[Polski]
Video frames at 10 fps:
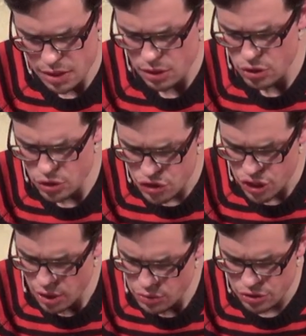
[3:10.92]

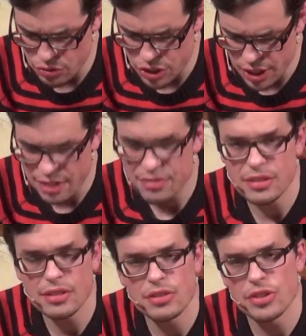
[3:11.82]
dostrzegał zresztą
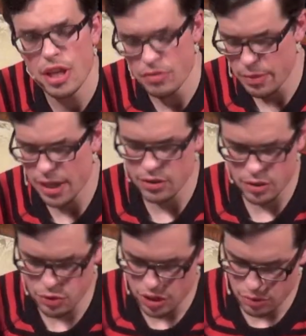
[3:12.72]
ciekawy, ciekawy
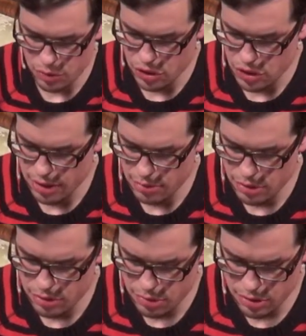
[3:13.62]
paradoks, może ja to przeczytam,
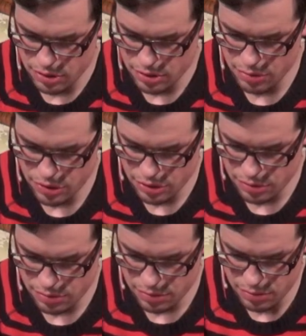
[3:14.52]
bo, bo, bo
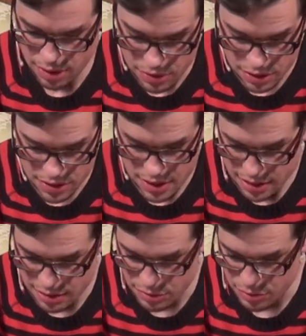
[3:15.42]
mamy te
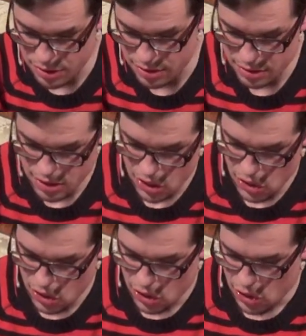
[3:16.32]
cytaty w sumie
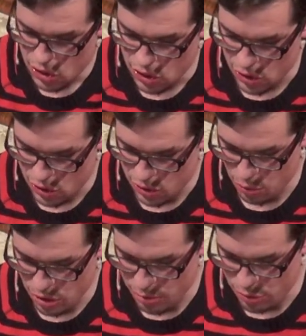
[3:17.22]
E,
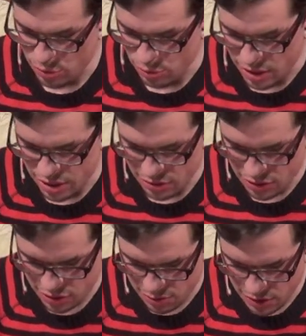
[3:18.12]
tutaj podrzucać,
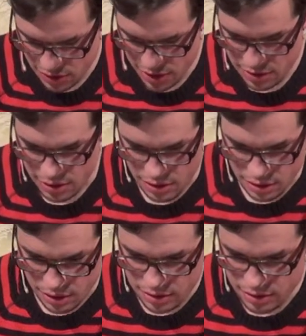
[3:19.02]
więc, więc chętnie,
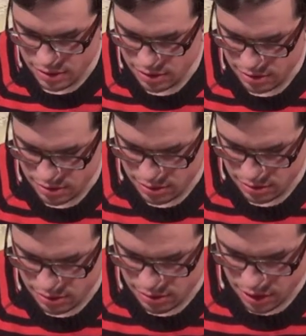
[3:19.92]
chętnie,
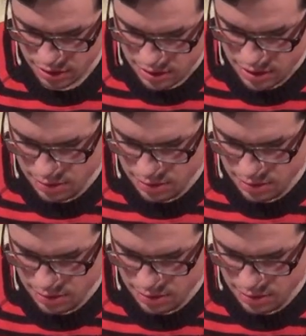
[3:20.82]
chętnie